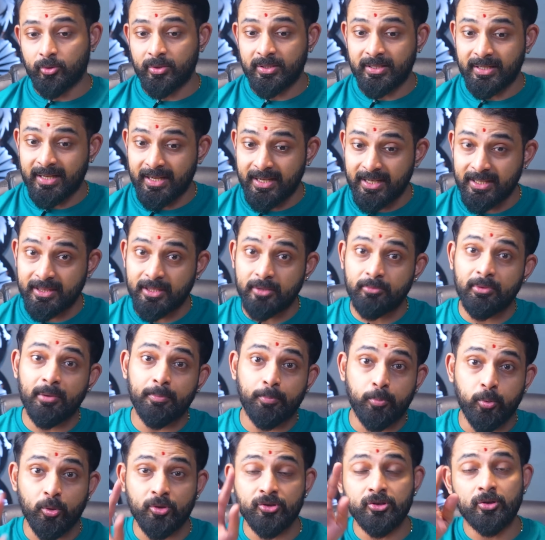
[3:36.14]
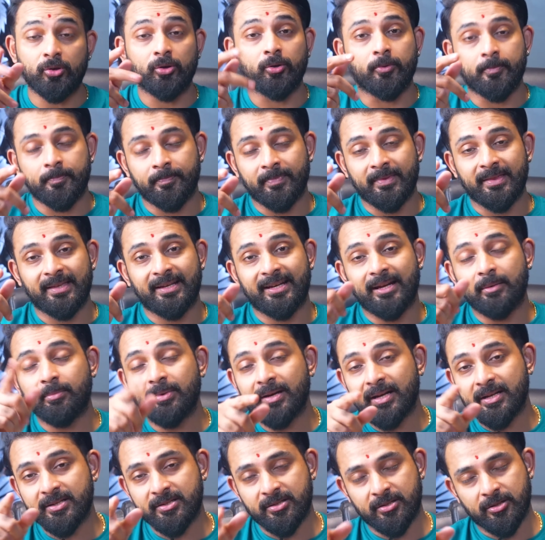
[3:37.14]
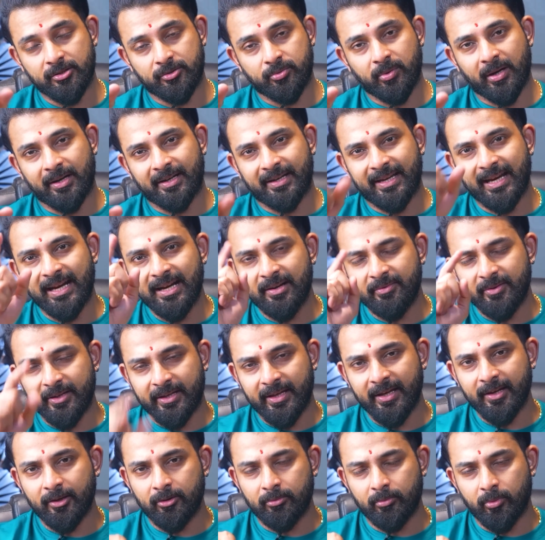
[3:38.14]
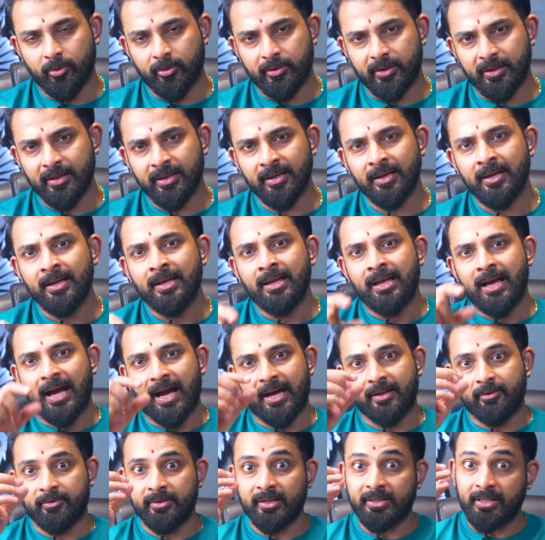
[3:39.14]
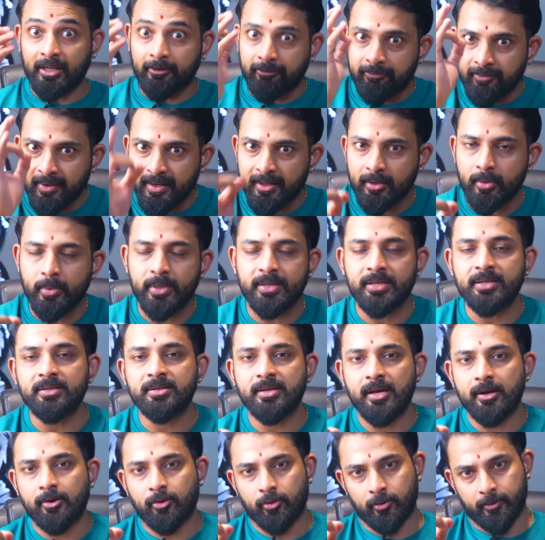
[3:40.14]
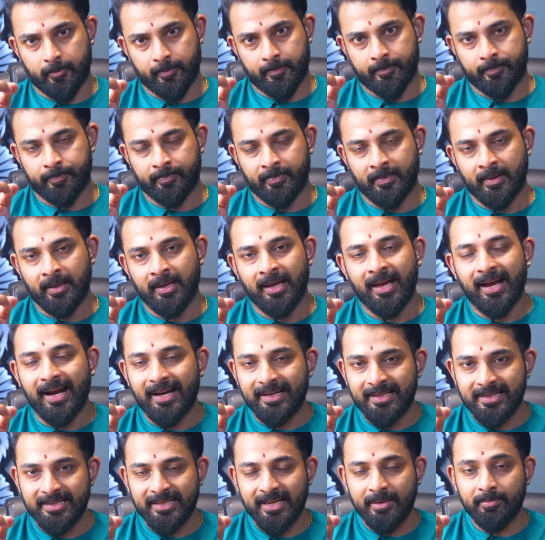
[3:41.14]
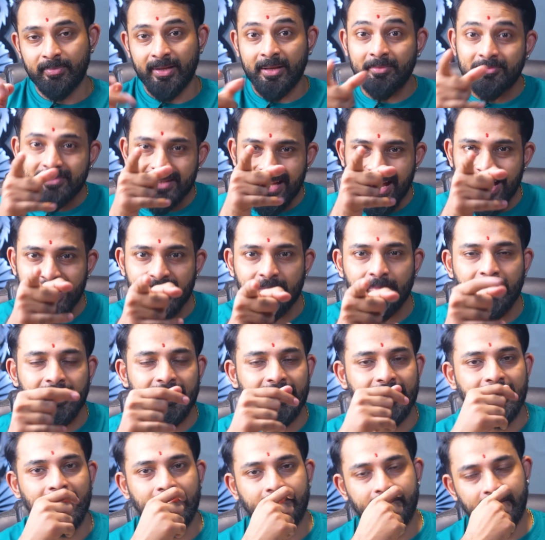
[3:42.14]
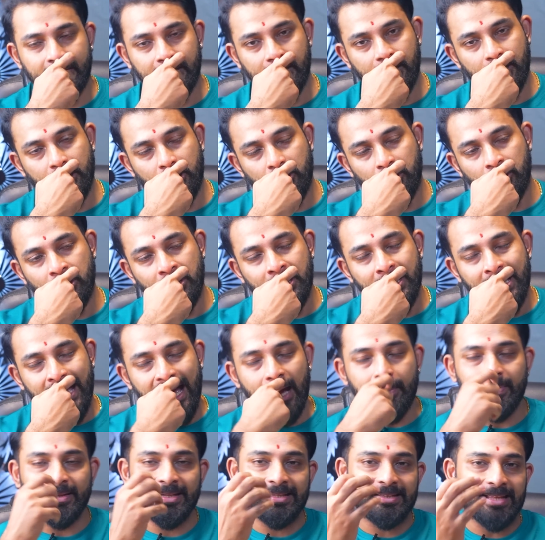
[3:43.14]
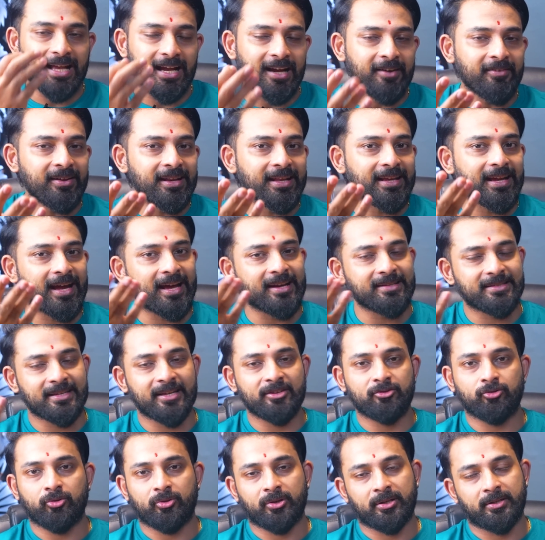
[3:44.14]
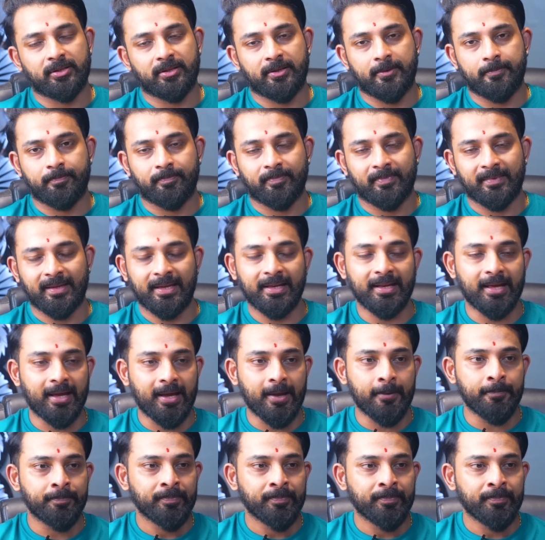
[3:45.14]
ஸோ இது ரெண்டுத்தையுமே புரிஞ்சுக்கணும் இந்த டபுள் ஹெச் ஸ்வாட் கேள்வி கேட்கும்போது அது வந்து டஃப்பான கொஷின்ஸாக இருக்கணும் அட் த சேம் டைம் நியாயமான கேள்விகளாக இருக்கணும் அப்போ இந்த தகவலை யார் சார் சொன்னது ஏன்னா